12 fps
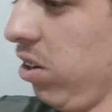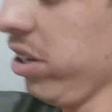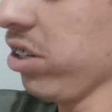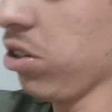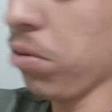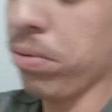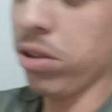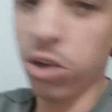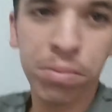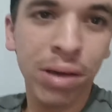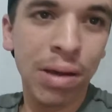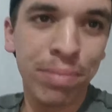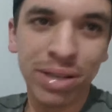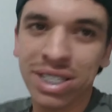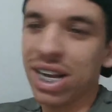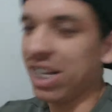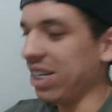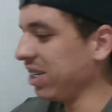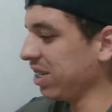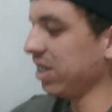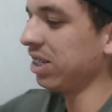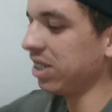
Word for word: Olha, top top, rapaziada.